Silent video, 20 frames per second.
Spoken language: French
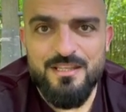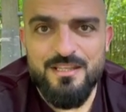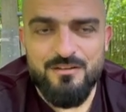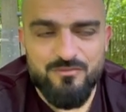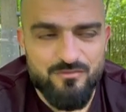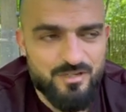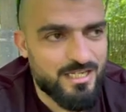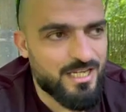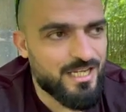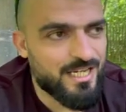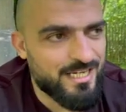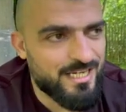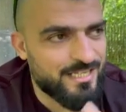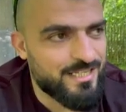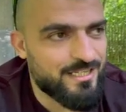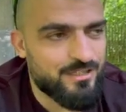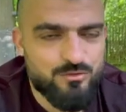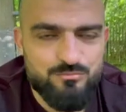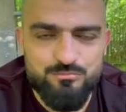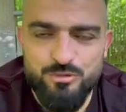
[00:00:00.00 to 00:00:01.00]
Voilà,
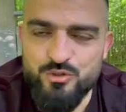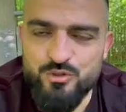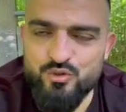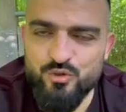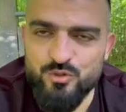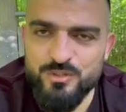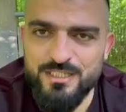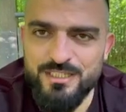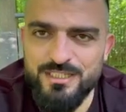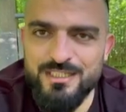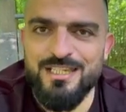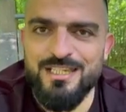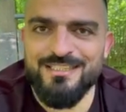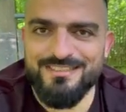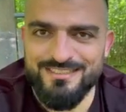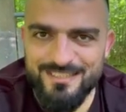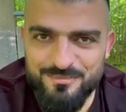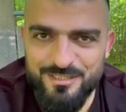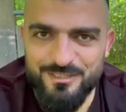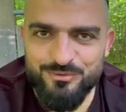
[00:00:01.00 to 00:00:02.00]
allez, une bonne journée et à
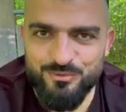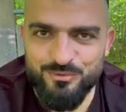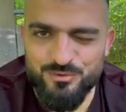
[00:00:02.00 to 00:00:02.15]
très bientôt.